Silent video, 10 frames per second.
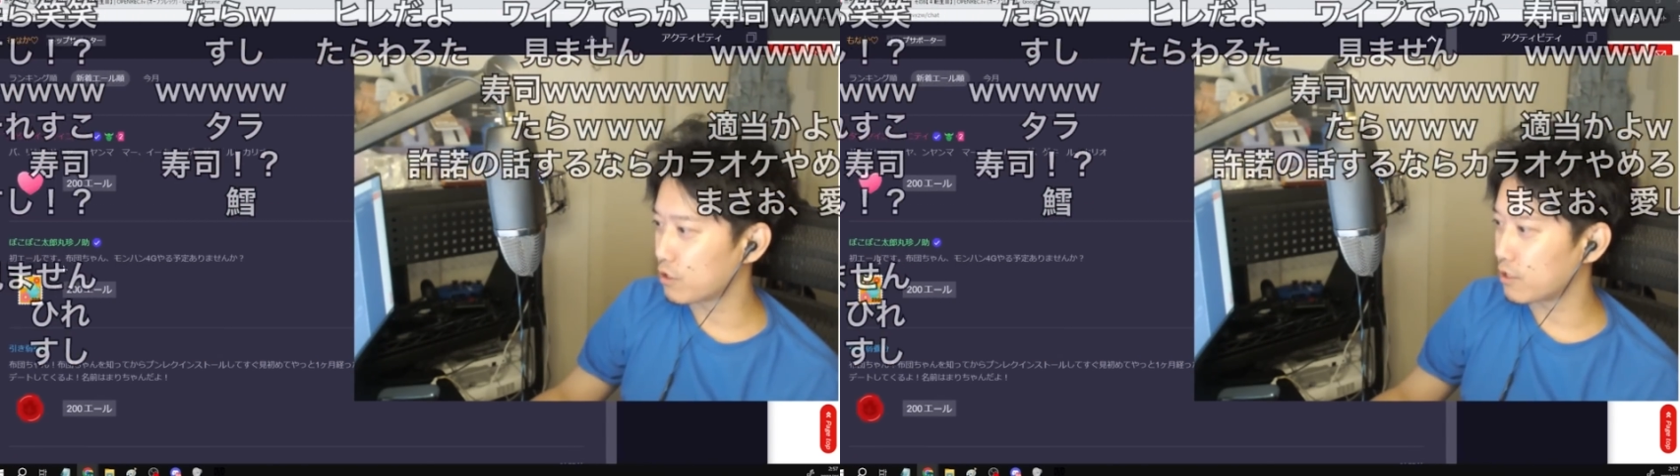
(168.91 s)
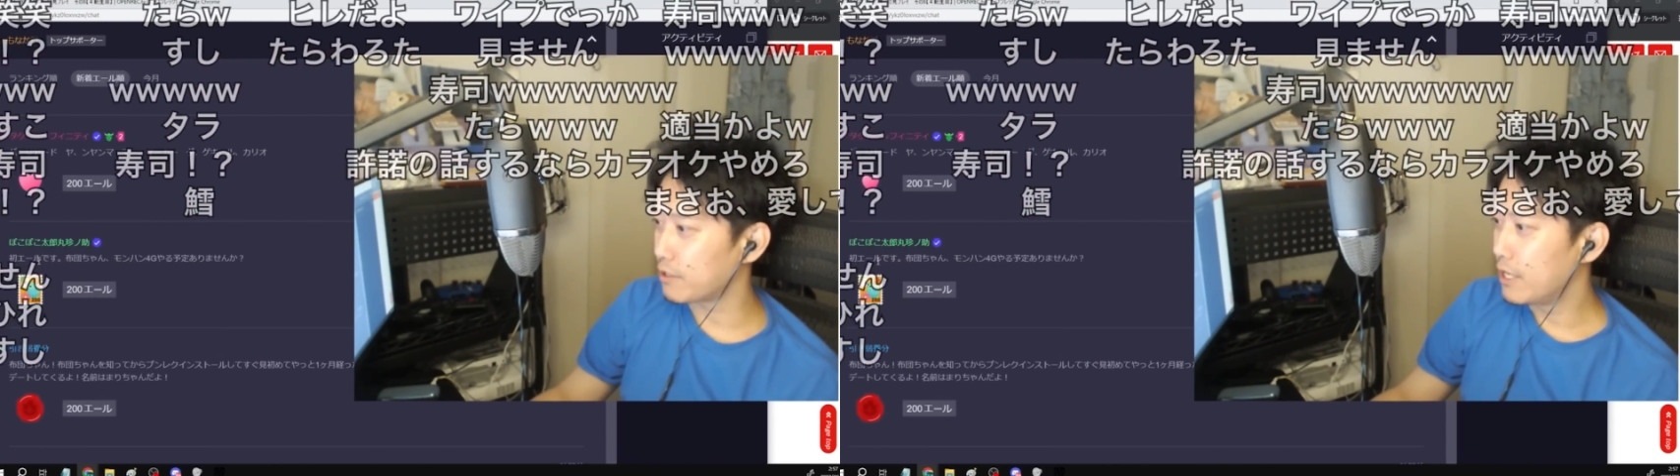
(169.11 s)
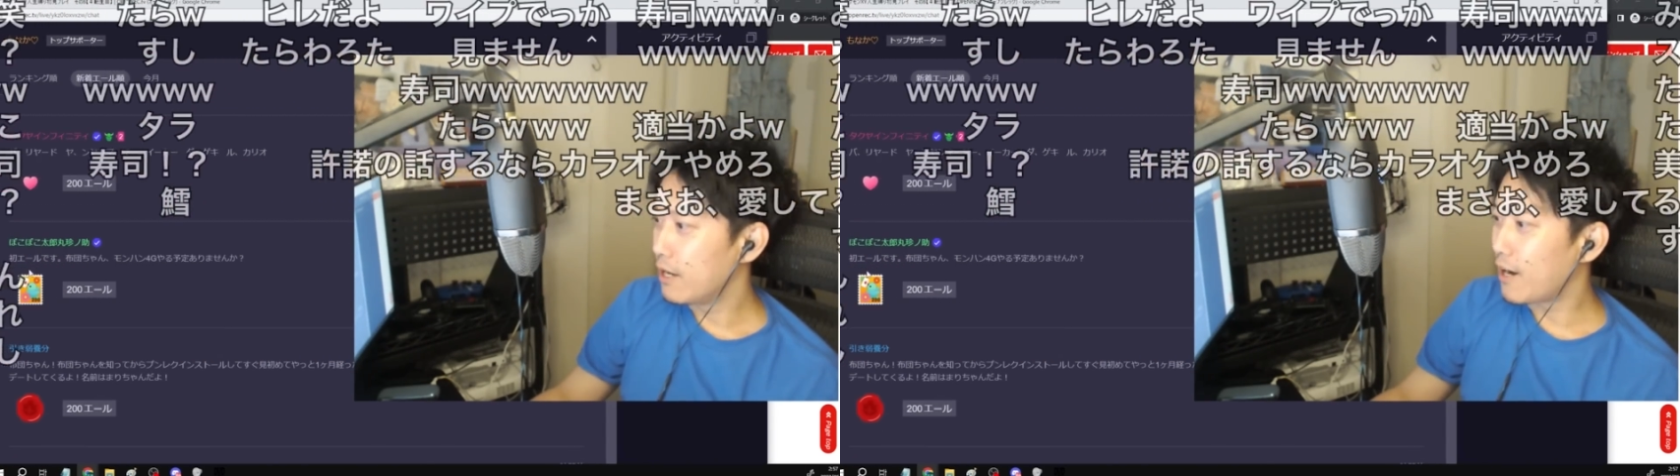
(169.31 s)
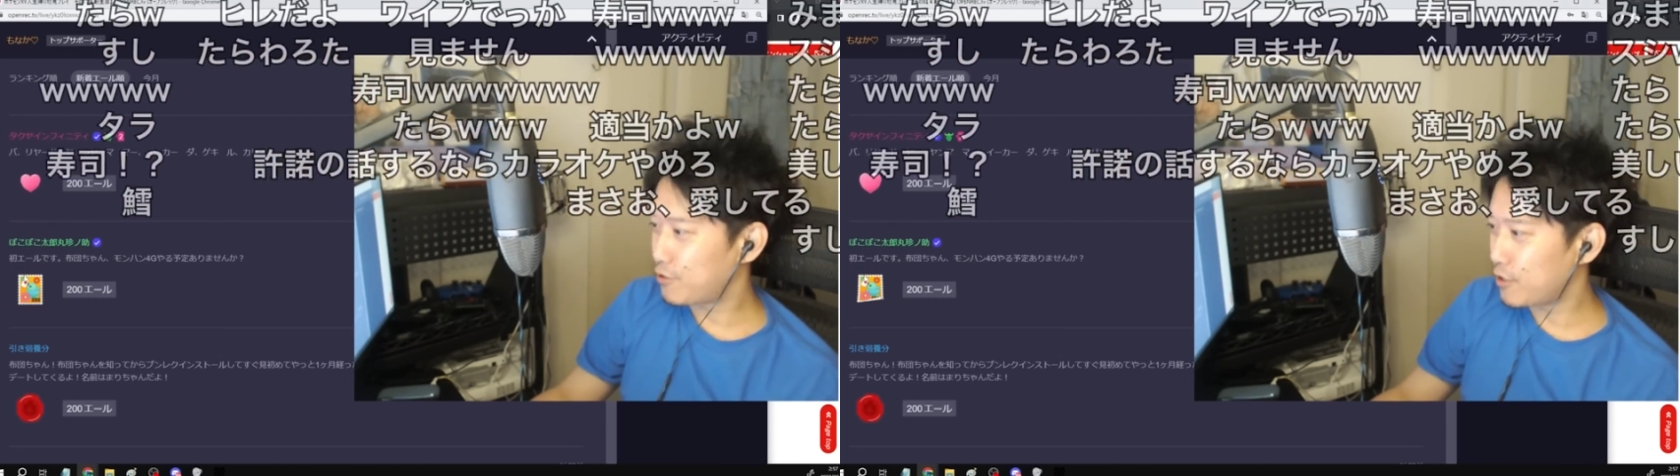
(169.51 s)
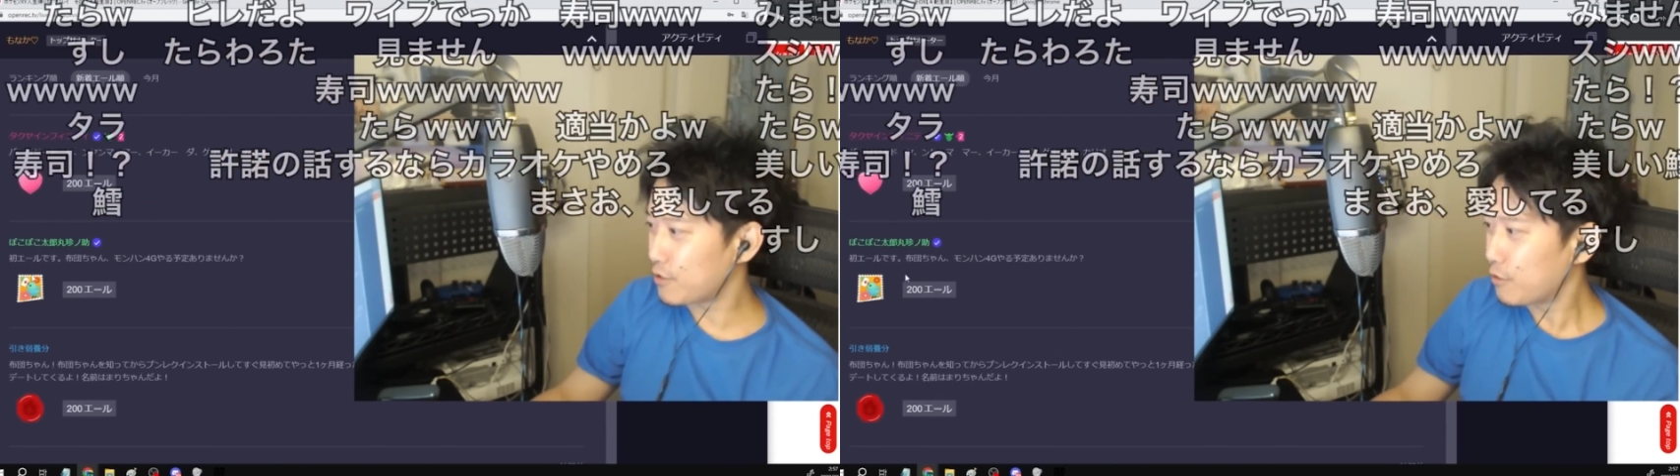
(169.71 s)
助さん、
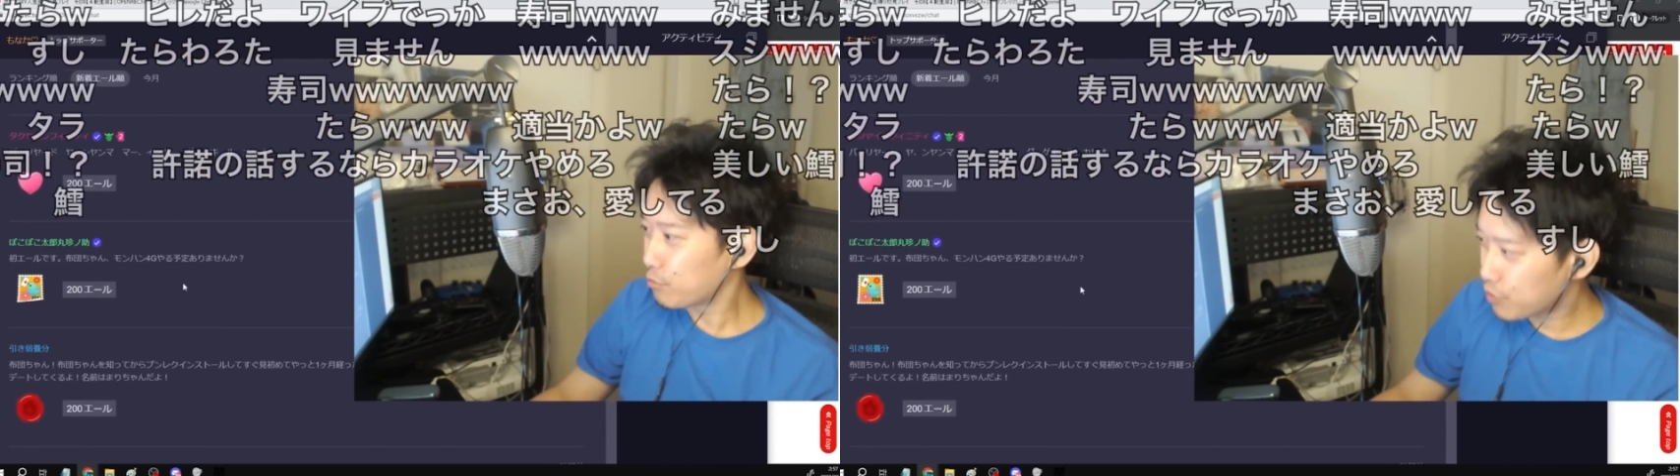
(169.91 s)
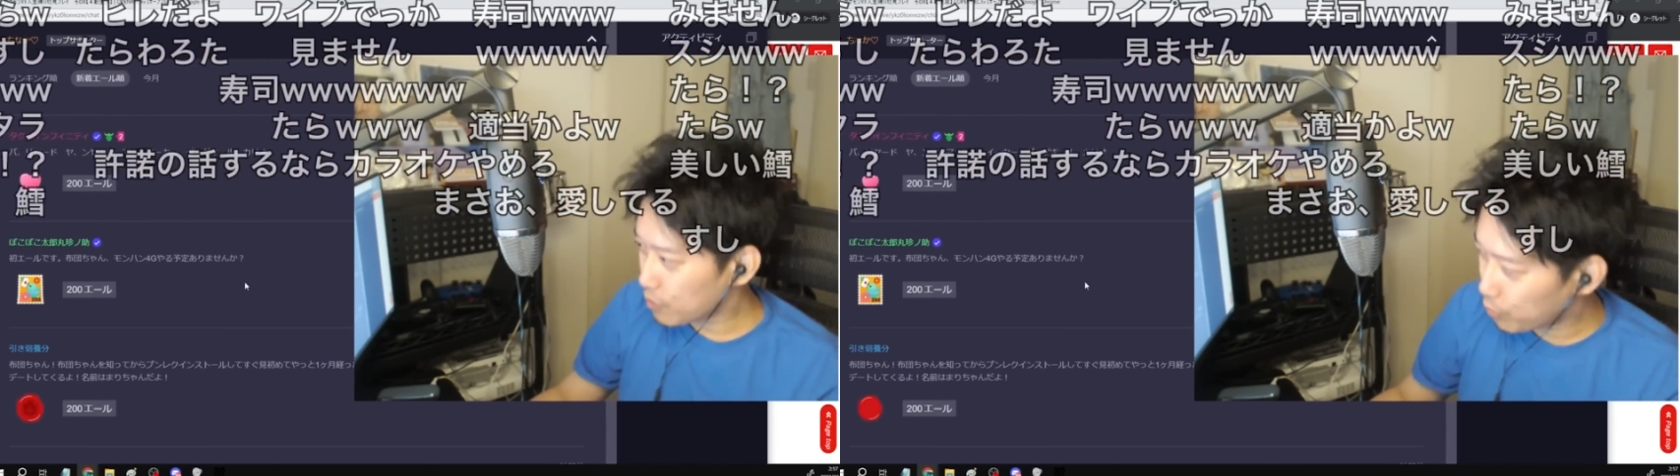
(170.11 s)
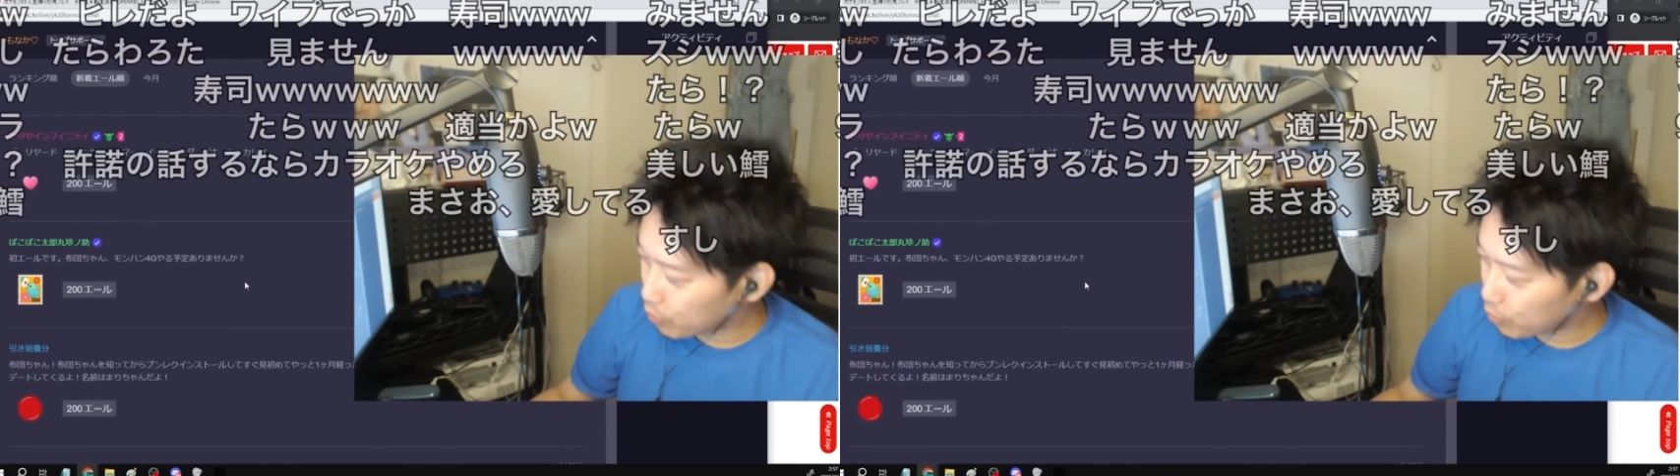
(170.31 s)
初例です。トンちゃん、